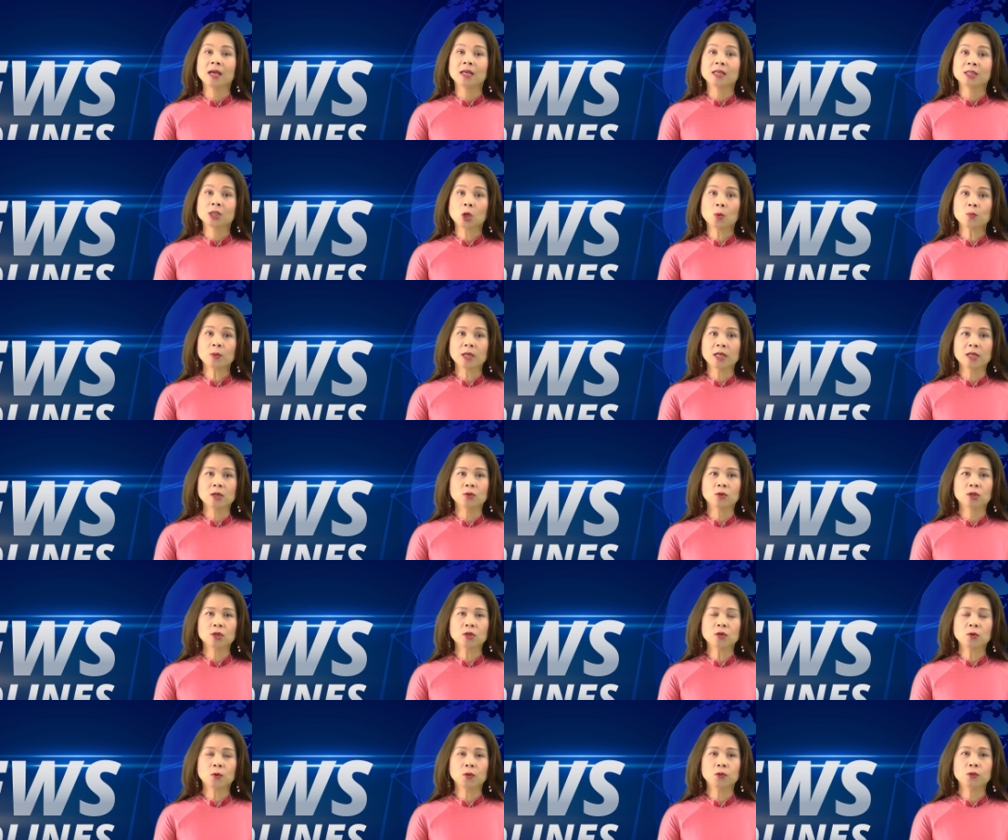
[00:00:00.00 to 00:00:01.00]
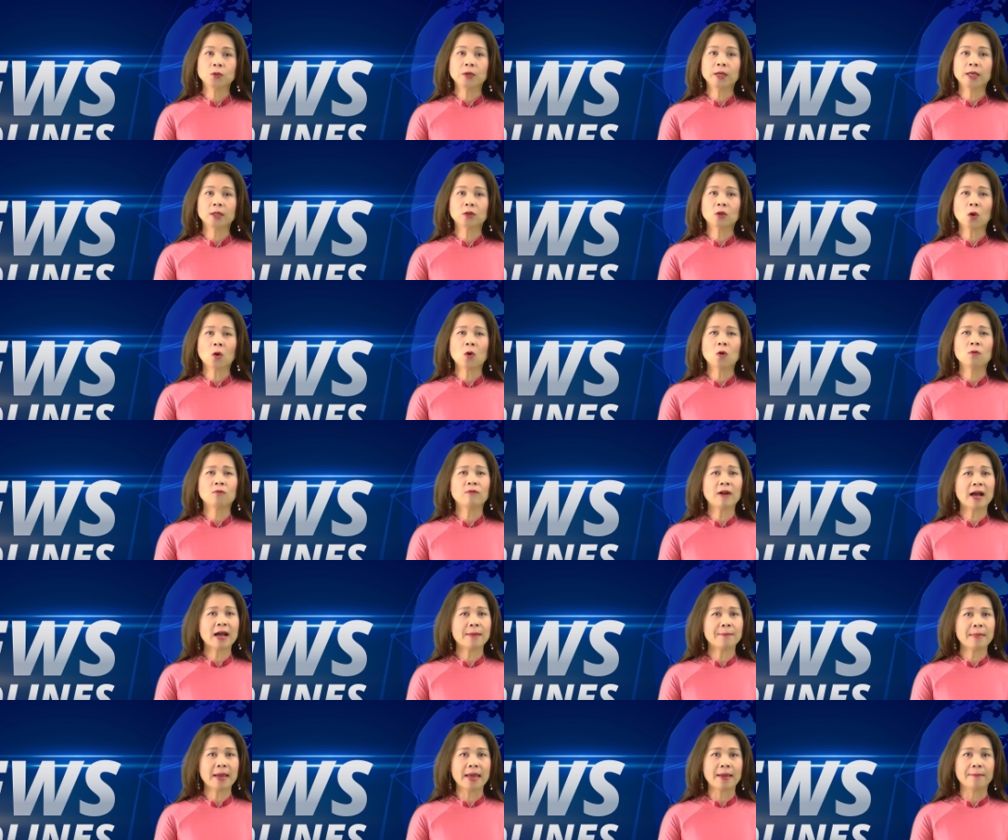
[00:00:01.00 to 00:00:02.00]
trong tình yêu thương của Chúa Kitô
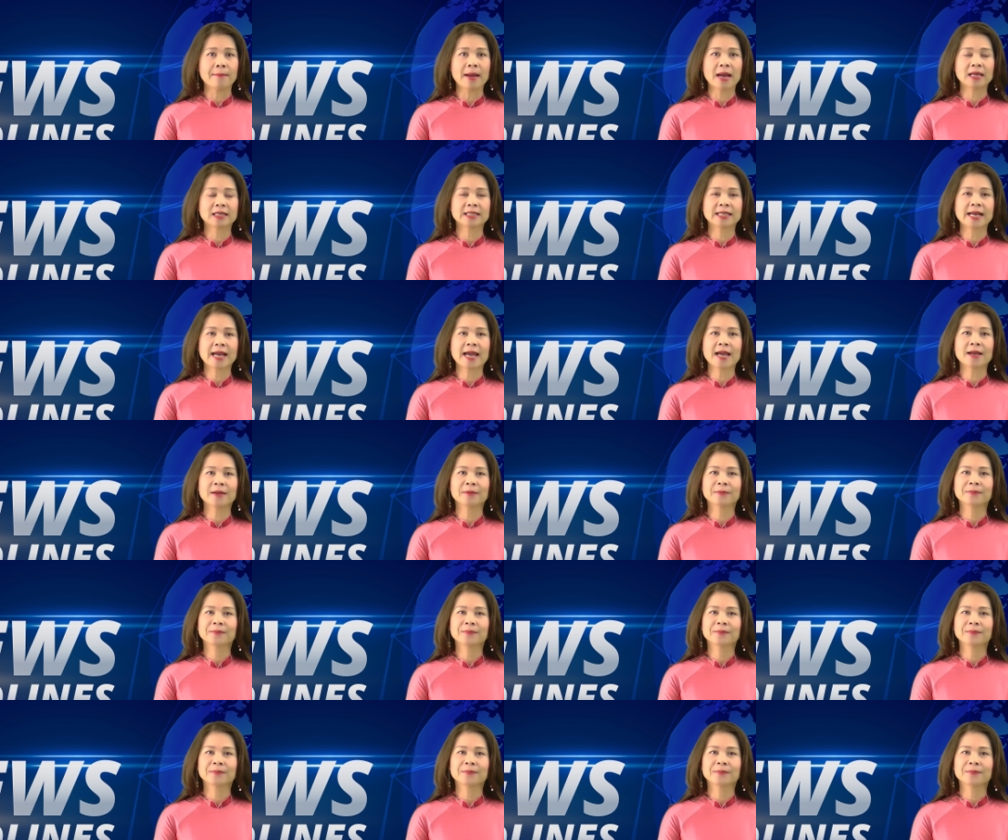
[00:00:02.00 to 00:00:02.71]
và mẹ Maria.